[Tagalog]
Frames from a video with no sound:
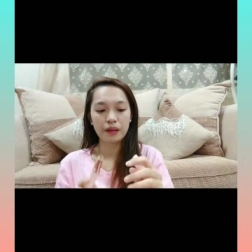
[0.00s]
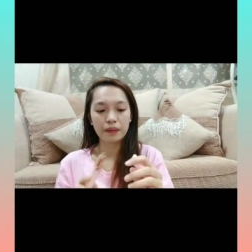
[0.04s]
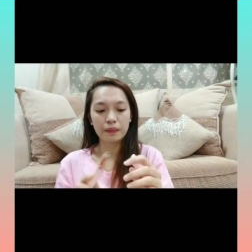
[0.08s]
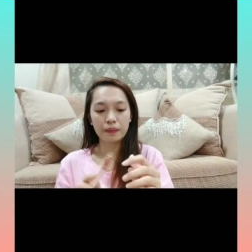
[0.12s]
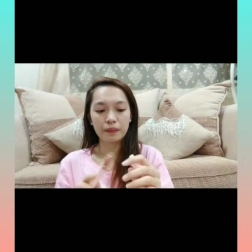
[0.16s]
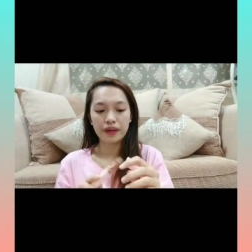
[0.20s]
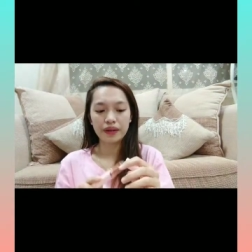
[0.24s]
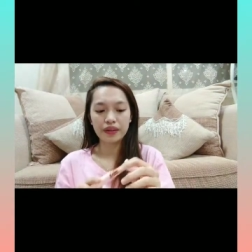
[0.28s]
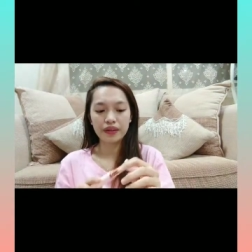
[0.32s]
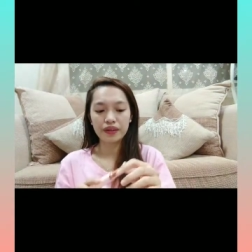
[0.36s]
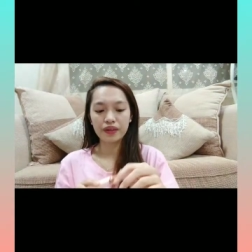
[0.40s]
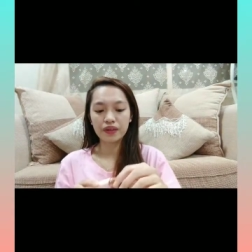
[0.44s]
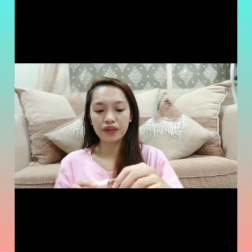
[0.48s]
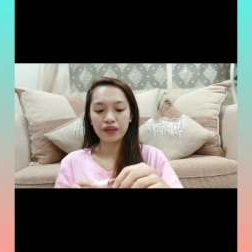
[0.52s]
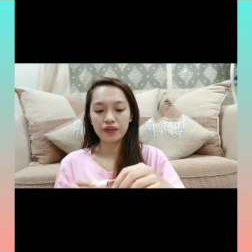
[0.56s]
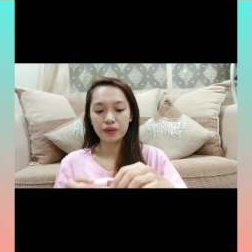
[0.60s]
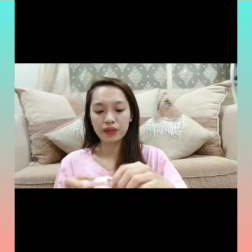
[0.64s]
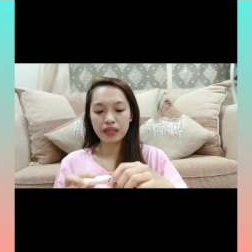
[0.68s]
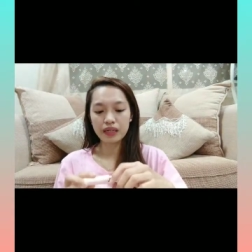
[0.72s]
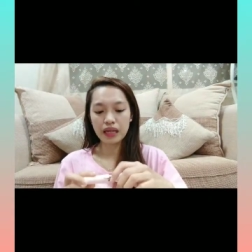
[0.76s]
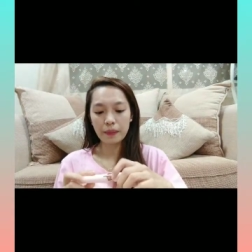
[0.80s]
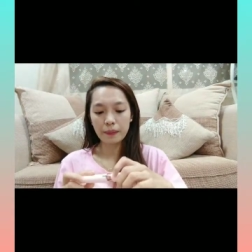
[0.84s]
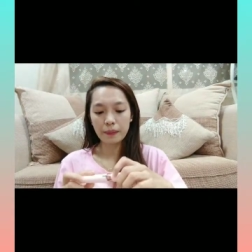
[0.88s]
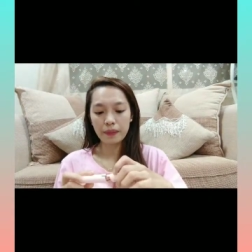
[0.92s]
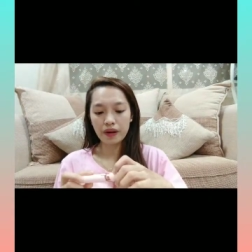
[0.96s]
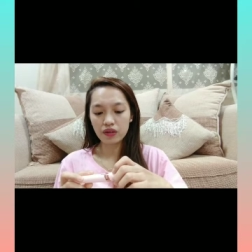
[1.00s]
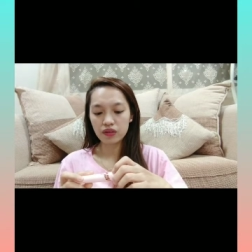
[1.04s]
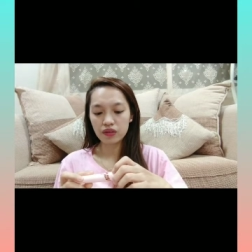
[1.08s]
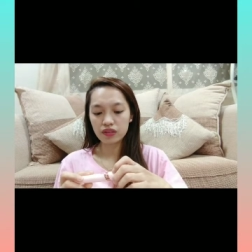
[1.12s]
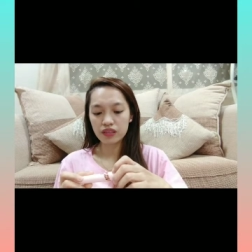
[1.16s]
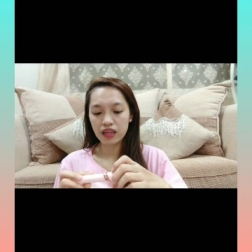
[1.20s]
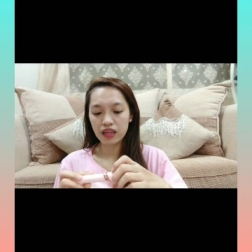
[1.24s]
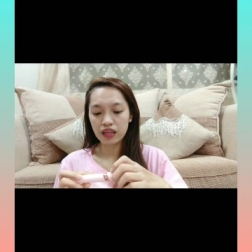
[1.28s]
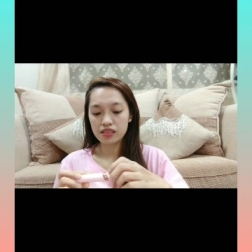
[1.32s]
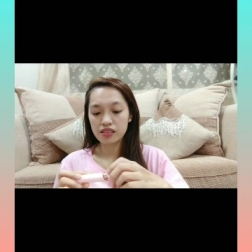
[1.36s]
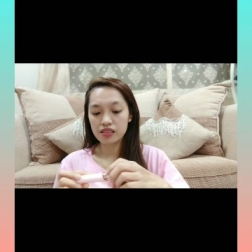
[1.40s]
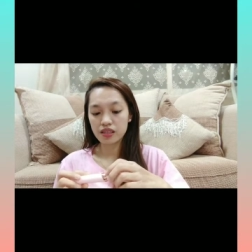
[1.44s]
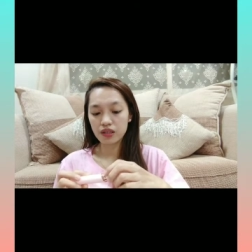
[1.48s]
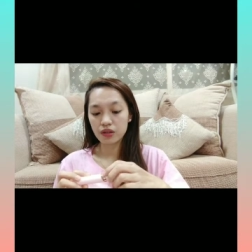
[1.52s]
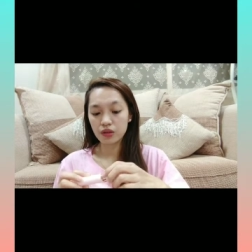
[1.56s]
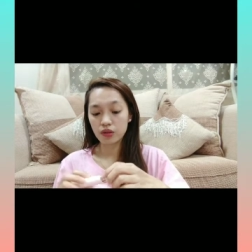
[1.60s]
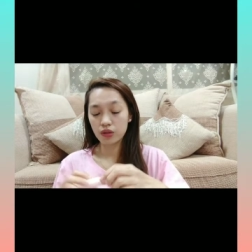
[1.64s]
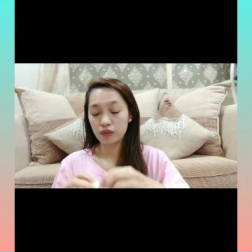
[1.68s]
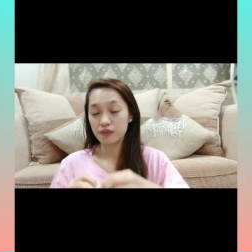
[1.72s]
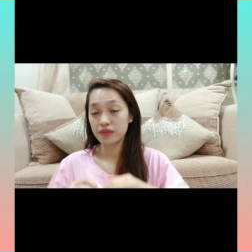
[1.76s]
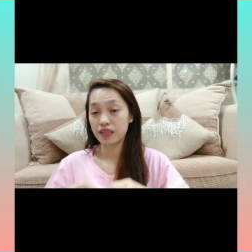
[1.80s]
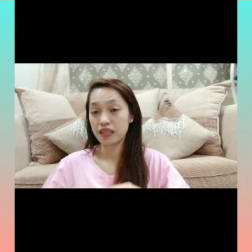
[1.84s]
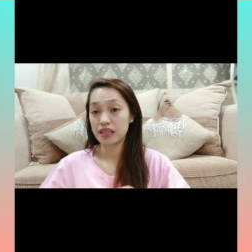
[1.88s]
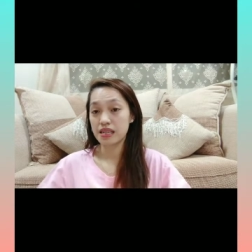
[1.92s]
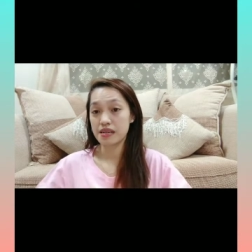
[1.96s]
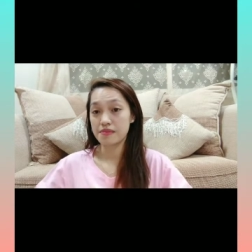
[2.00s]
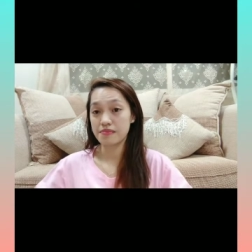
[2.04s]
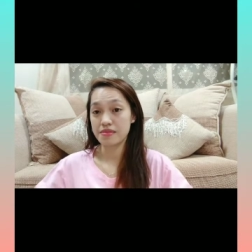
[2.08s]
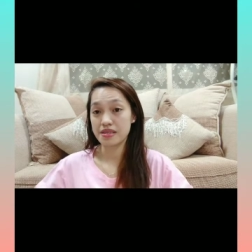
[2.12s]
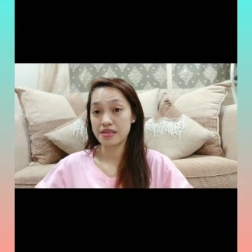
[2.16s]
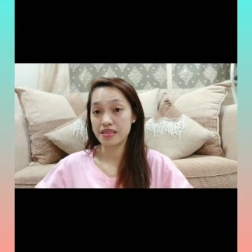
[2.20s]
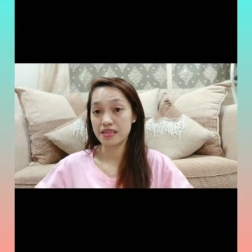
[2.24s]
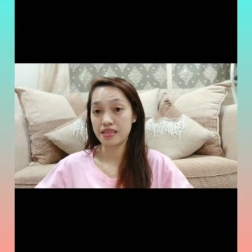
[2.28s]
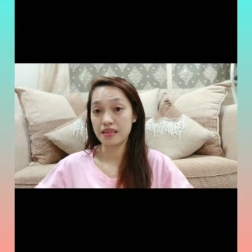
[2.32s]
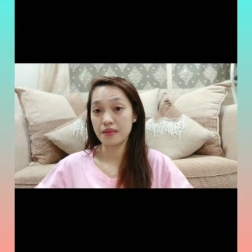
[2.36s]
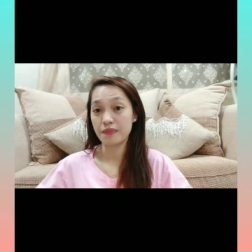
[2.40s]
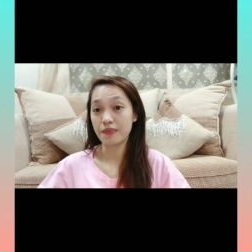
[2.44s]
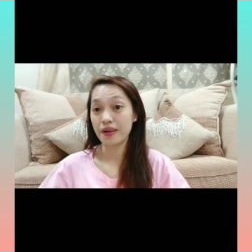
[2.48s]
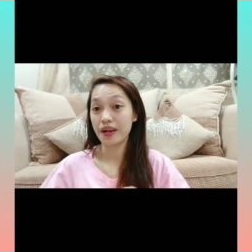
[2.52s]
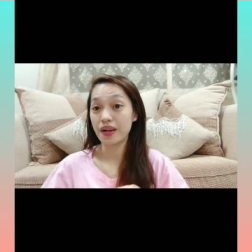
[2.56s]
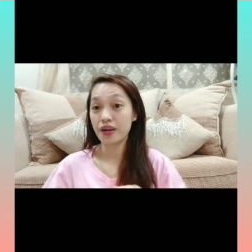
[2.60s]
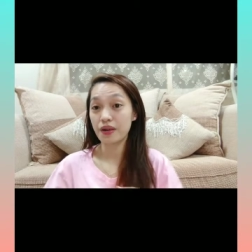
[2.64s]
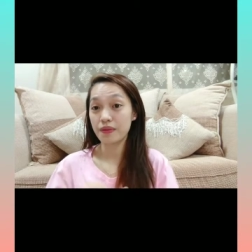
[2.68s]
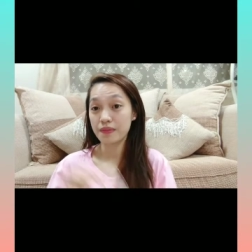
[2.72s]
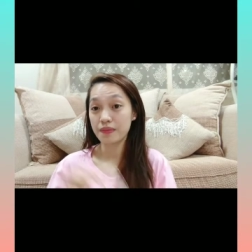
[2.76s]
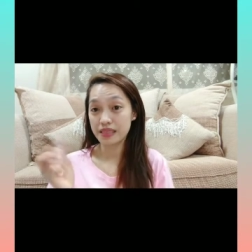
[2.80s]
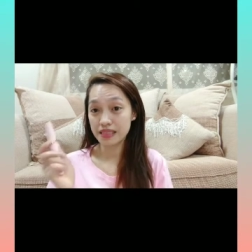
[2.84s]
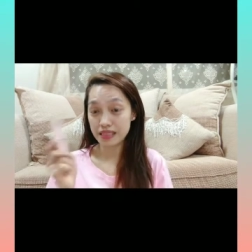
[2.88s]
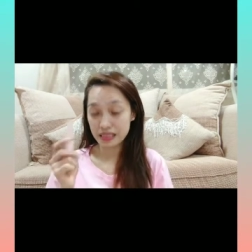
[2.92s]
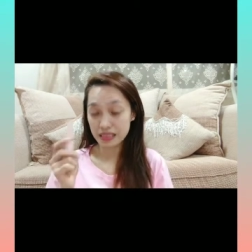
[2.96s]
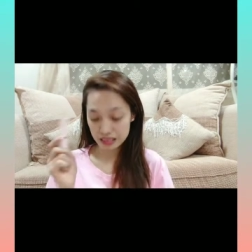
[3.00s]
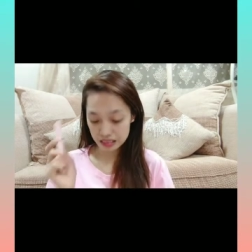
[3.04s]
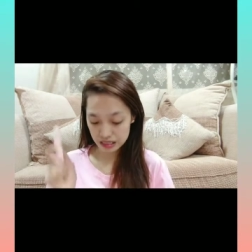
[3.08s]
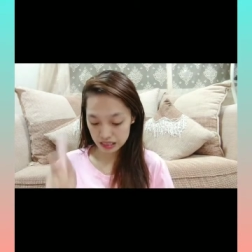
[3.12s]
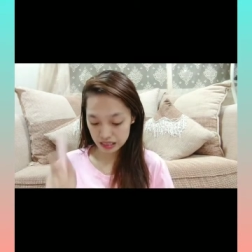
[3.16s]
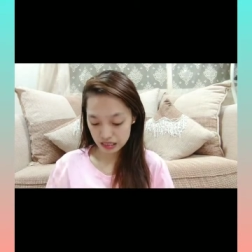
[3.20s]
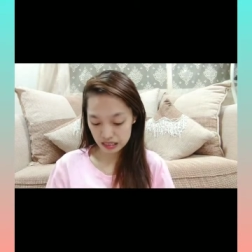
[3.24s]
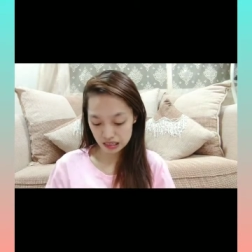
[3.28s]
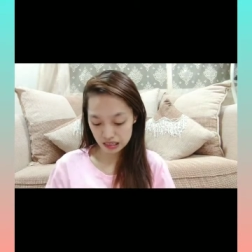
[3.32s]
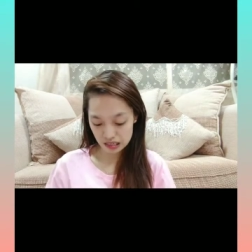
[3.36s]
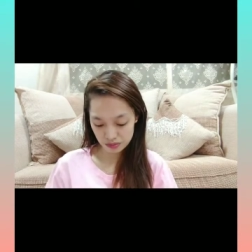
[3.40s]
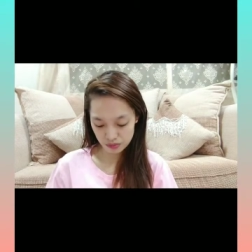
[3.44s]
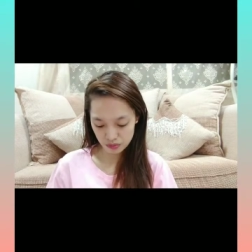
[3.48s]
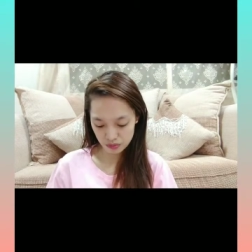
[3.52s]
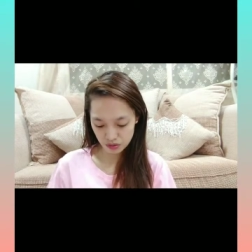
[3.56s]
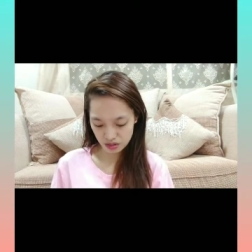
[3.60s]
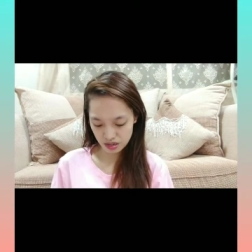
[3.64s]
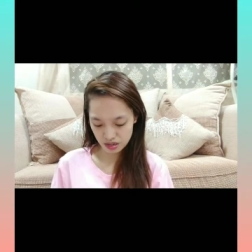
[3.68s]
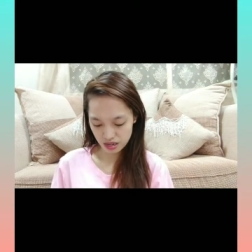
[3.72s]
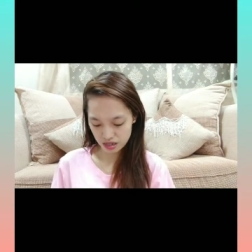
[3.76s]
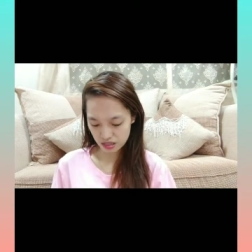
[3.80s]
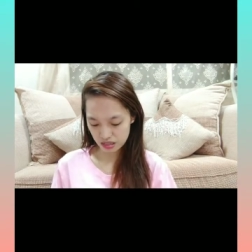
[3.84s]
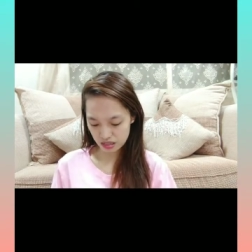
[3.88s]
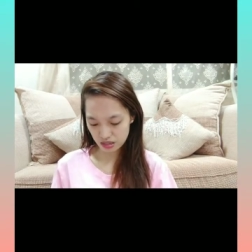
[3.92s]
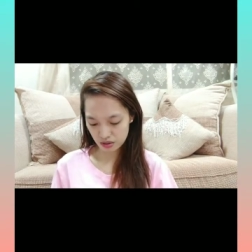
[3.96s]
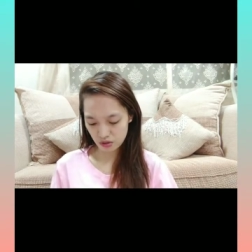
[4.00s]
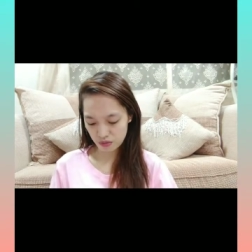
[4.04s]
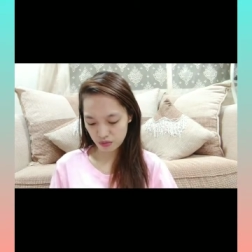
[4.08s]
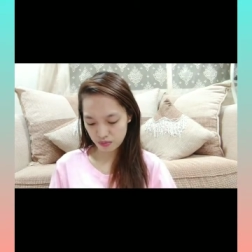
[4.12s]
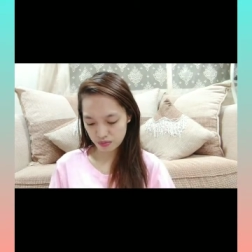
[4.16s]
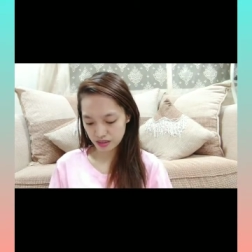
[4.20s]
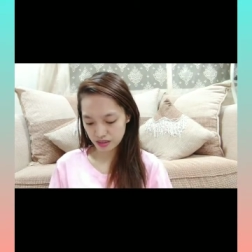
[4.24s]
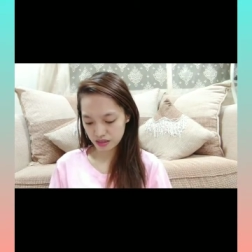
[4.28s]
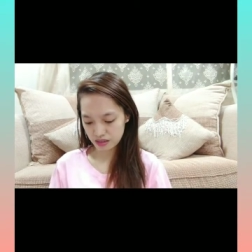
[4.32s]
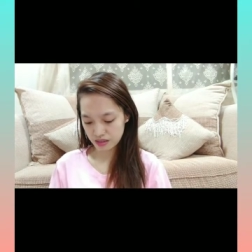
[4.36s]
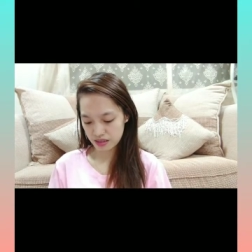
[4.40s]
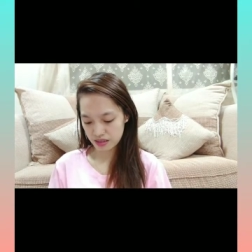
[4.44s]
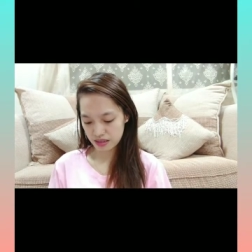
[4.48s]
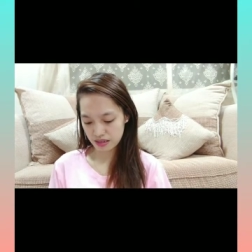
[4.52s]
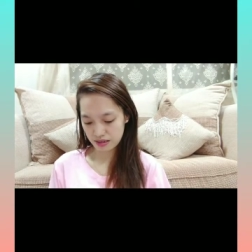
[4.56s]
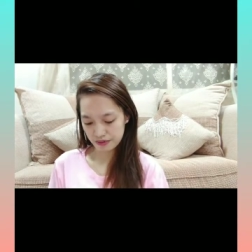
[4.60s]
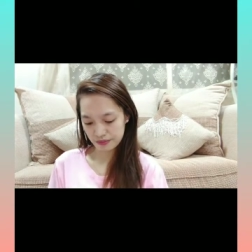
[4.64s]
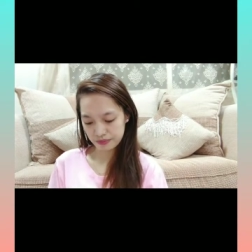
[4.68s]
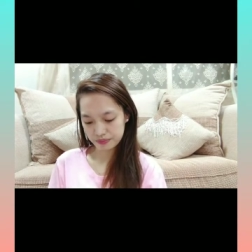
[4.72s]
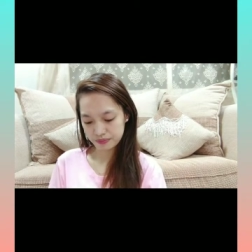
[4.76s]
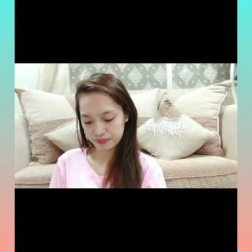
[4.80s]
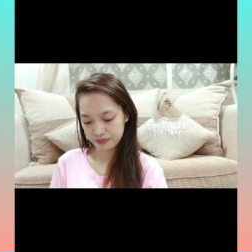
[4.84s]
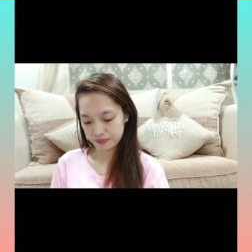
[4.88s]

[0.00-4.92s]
Pero wala pa akong lakas na loob na gamitin. Pero minsan i-review natin kung maganda.